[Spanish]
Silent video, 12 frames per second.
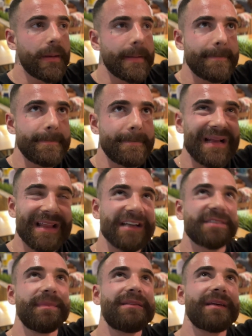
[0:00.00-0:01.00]
me
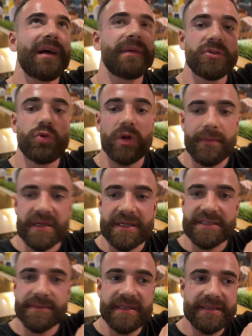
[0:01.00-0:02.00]
transmiten aventura, me
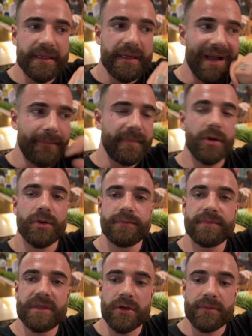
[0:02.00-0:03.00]
transmiten cambio,
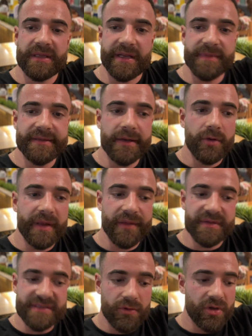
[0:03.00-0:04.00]
tío, me transmiten novedad.
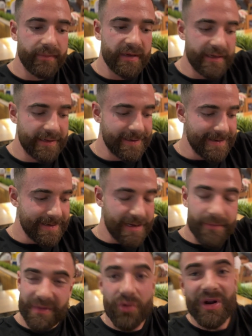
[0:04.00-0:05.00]
Es algo que me,
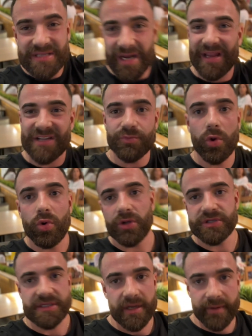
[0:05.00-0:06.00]
me da unas energías muy
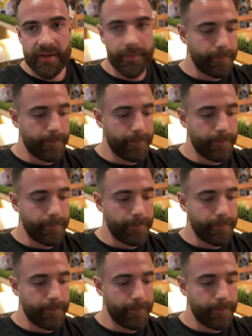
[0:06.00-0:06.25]
curiosas, la verdad.